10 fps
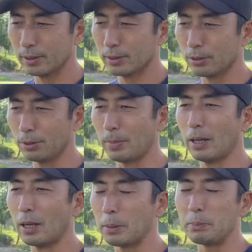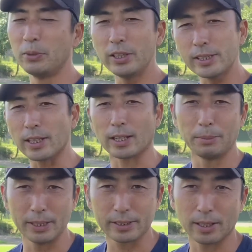そういう場合は無理したら
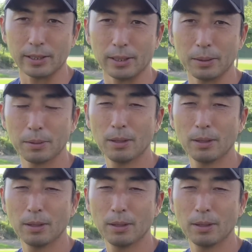ダメですからね。